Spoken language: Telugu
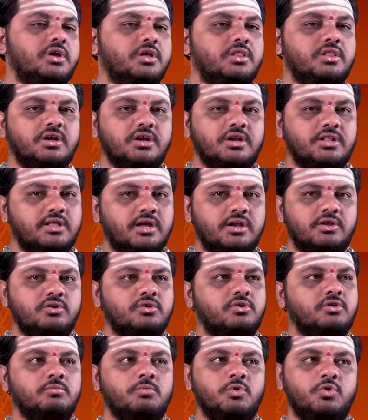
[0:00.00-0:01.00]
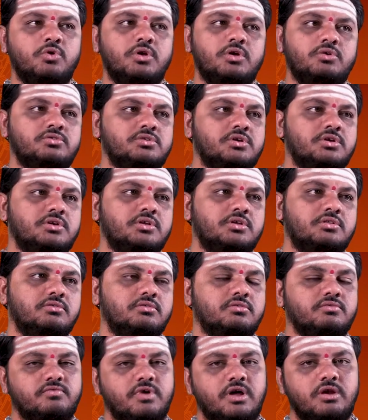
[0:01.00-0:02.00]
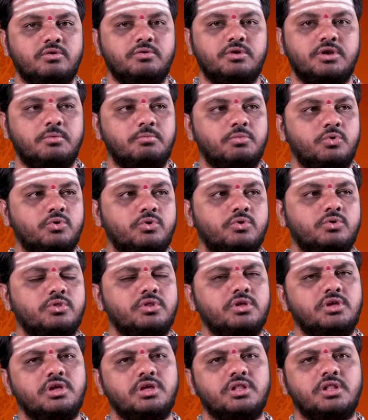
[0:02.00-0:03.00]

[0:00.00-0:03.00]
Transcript: ఎందుకంటే ధనికులకు మొక్కులు అవసరం లేదు వాళ్ళు డబ్బు ఉంటుంది